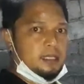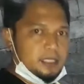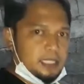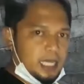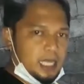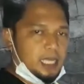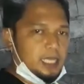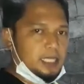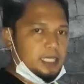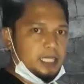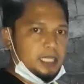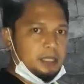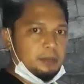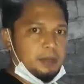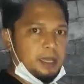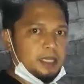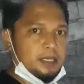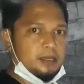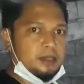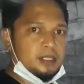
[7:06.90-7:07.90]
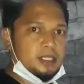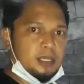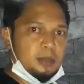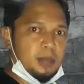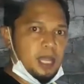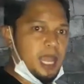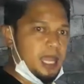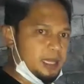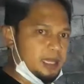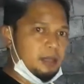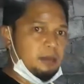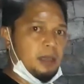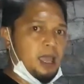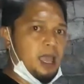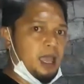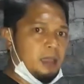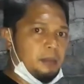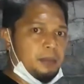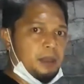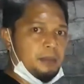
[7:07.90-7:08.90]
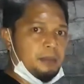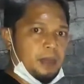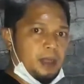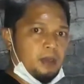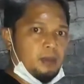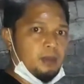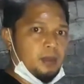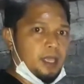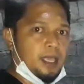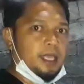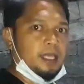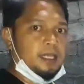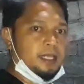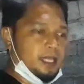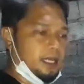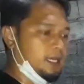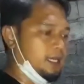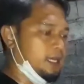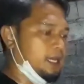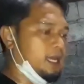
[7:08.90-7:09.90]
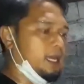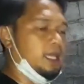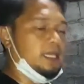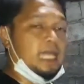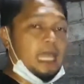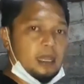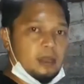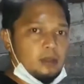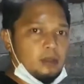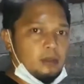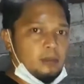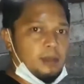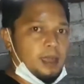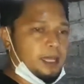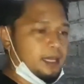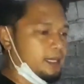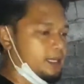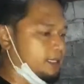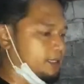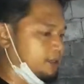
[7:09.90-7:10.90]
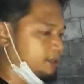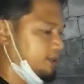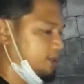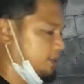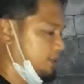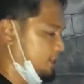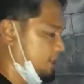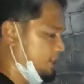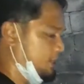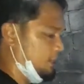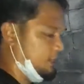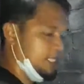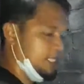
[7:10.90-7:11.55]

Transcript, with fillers: Tsaka i-divide yun sa lahat na makakapagpauwi ng uh, takloban So